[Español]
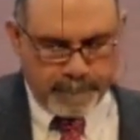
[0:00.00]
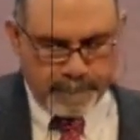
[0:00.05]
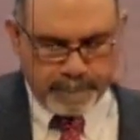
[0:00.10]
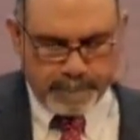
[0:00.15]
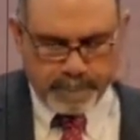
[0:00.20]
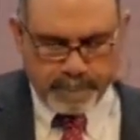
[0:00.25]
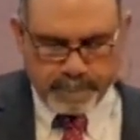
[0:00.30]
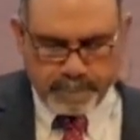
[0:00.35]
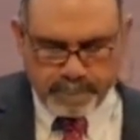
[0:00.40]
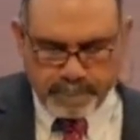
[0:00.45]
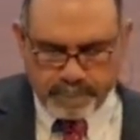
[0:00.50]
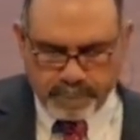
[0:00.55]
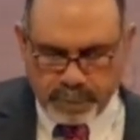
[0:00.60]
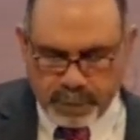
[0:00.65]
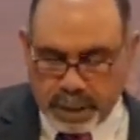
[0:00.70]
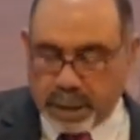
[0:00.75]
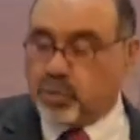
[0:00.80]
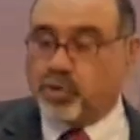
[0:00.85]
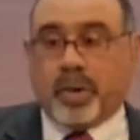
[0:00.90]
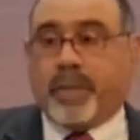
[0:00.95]
Y eso es
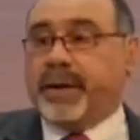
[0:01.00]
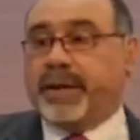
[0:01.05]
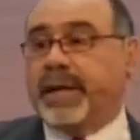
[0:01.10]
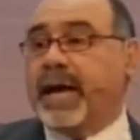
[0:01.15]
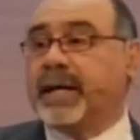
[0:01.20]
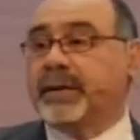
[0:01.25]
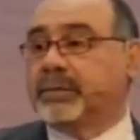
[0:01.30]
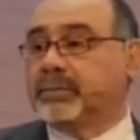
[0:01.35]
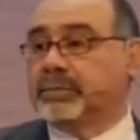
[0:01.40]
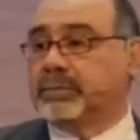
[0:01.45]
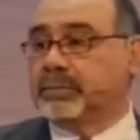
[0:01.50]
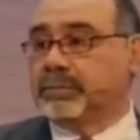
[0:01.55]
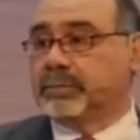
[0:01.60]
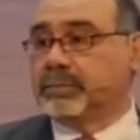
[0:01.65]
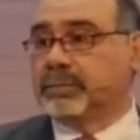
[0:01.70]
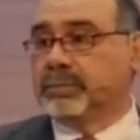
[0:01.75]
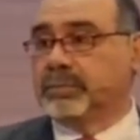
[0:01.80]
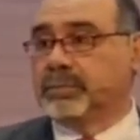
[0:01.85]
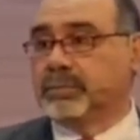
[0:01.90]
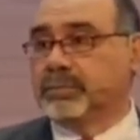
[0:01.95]
verdad,
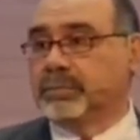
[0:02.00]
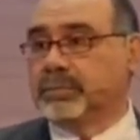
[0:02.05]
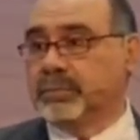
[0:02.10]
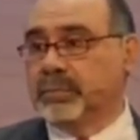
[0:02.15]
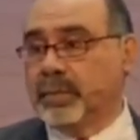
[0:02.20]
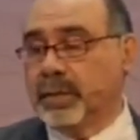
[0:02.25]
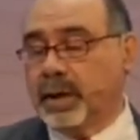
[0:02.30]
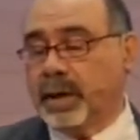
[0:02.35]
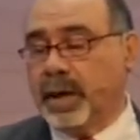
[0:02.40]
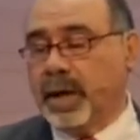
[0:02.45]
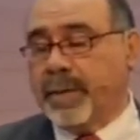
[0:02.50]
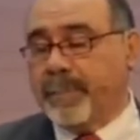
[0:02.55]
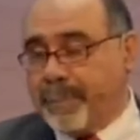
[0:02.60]
en parte.